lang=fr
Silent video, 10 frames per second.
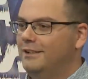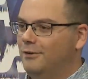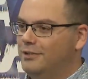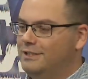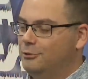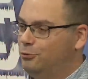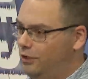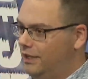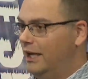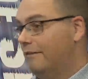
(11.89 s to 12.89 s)
On va
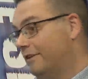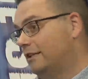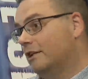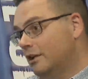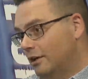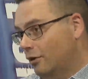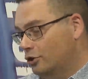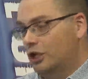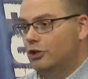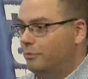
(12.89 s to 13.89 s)
discuter, en fait, on ne
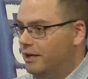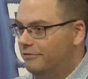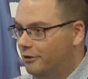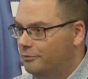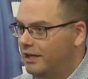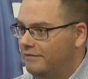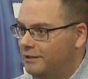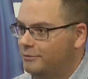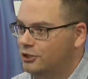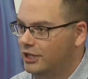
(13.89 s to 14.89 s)
changera pas la formule
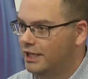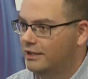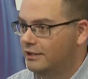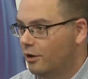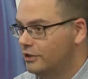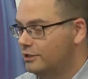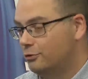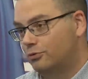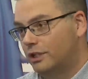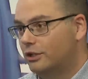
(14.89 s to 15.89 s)
avec Michel. Euh, on va
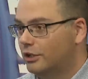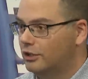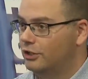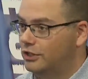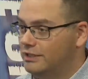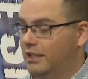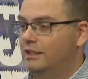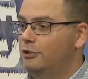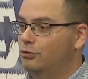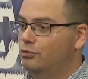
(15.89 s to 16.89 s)
discuter de,
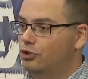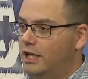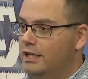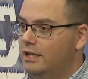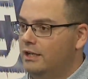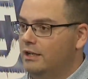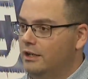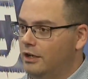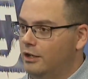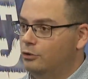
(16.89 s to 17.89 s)
certains sujets
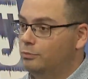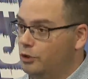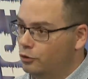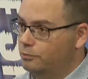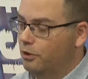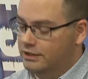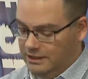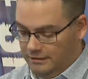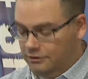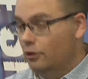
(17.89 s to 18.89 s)
euh, du milieu
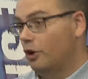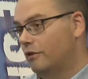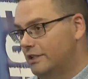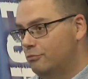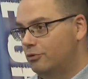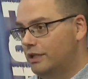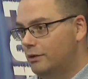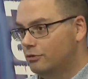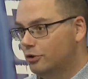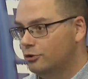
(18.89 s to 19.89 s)
sportif. Donc, on va
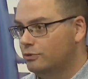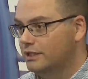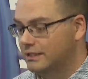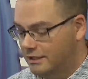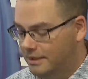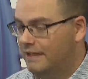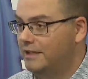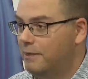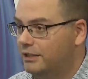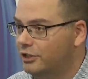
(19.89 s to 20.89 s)
débuter aujourd'hui, cette semaine,
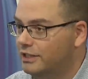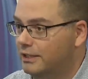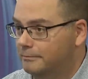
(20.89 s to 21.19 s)
avec Marc Denis.